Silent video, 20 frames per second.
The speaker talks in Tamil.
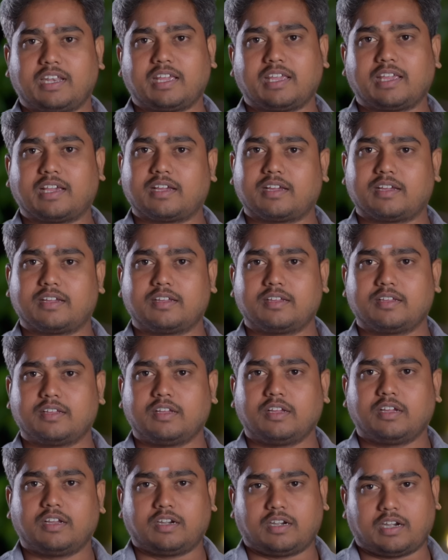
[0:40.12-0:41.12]
இல்லைங்க ஐயா
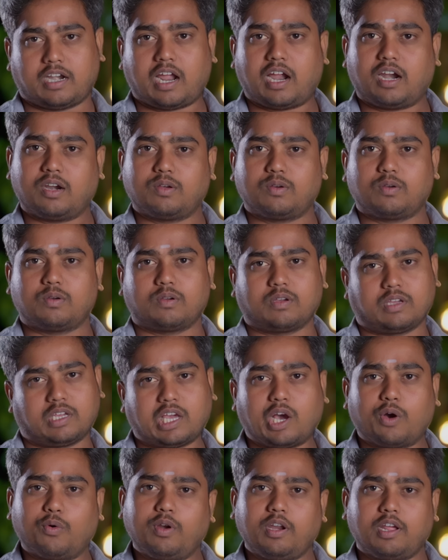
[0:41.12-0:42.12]
நானும்
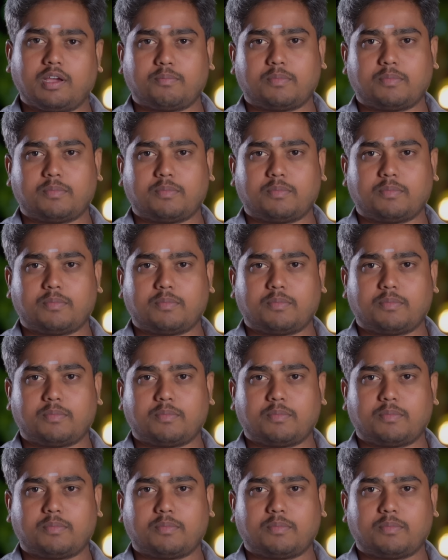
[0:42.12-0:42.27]
கௌரி